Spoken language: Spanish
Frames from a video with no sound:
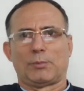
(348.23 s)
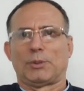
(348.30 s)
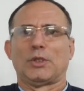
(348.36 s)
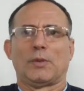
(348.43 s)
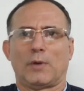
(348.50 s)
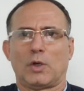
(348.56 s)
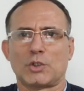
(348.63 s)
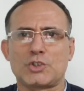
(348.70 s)

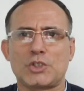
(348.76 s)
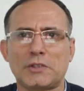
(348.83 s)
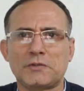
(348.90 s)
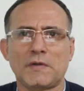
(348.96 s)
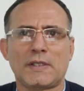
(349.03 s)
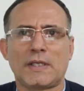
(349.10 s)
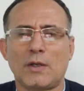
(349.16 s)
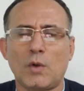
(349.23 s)
Bueno, lo
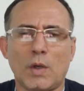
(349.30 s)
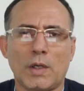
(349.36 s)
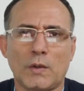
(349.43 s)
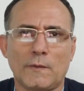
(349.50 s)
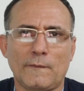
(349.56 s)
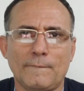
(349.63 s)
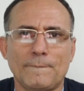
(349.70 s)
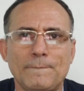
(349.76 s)
cierto es que
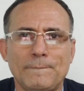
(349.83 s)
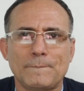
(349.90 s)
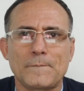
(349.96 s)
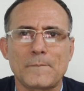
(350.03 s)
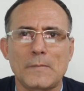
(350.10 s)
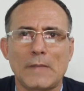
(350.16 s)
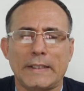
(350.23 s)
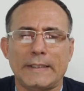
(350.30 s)
luego
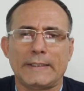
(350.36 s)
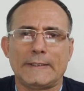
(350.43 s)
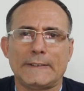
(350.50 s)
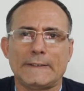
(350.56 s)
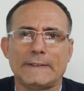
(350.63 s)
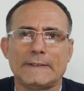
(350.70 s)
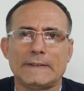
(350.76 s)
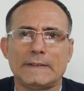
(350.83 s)

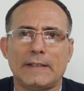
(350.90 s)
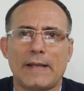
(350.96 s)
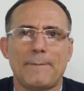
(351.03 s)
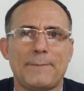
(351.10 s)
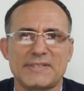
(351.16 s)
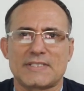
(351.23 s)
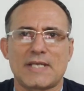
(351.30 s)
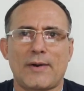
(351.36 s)

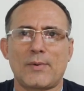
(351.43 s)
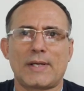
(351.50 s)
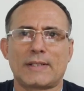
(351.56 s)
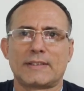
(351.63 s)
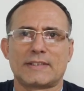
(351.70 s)
empezaron a